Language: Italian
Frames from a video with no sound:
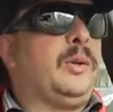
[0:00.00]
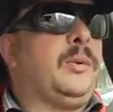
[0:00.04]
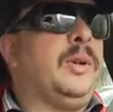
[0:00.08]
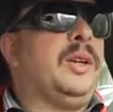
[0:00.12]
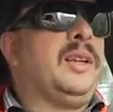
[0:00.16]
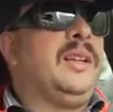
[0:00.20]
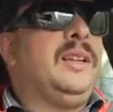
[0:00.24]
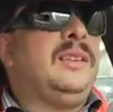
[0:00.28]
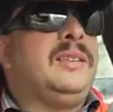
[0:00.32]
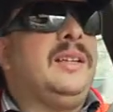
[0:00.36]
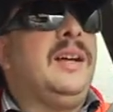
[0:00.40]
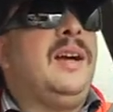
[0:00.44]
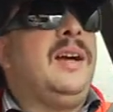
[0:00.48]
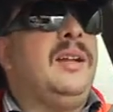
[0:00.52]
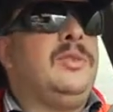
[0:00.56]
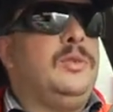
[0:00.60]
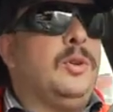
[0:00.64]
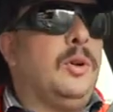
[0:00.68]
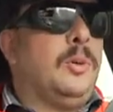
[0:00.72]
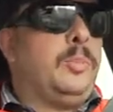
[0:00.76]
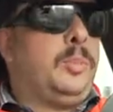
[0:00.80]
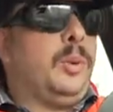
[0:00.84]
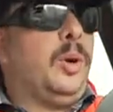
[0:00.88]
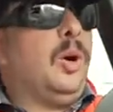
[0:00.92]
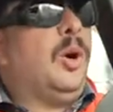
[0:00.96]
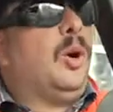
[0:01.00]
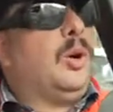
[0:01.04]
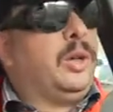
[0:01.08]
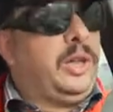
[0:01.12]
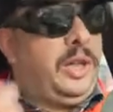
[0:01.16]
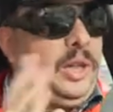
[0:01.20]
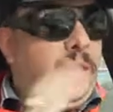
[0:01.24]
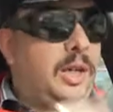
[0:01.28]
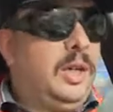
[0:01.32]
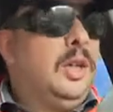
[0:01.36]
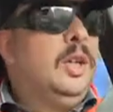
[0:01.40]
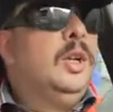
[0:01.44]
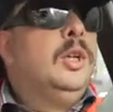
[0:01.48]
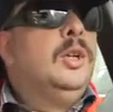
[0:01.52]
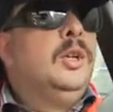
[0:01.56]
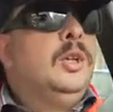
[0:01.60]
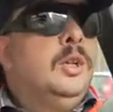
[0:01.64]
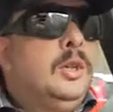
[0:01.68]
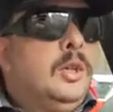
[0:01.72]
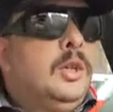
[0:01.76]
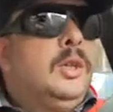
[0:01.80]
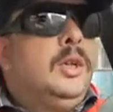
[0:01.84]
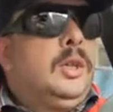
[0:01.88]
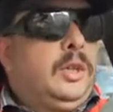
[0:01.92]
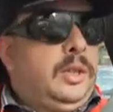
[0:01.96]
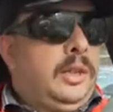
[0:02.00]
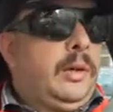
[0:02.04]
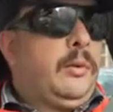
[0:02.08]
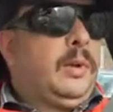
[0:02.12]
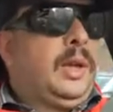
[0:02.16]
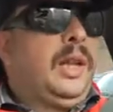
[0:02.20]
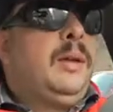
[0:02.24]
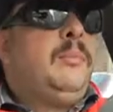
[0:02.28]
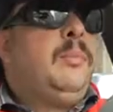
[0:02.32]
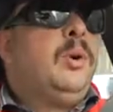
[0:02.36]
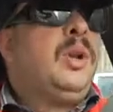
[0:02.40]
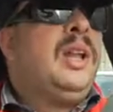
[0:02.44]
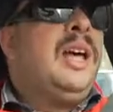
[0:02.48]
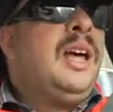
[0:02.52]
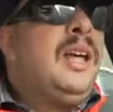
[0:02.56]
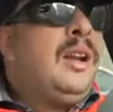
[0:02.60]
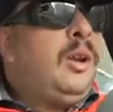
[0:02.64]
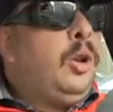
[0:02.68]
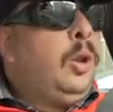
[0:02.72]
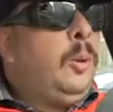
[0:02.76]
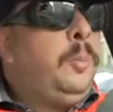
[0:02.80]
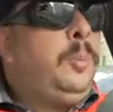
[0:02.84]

qualche taglio, poi devo elaborarlo,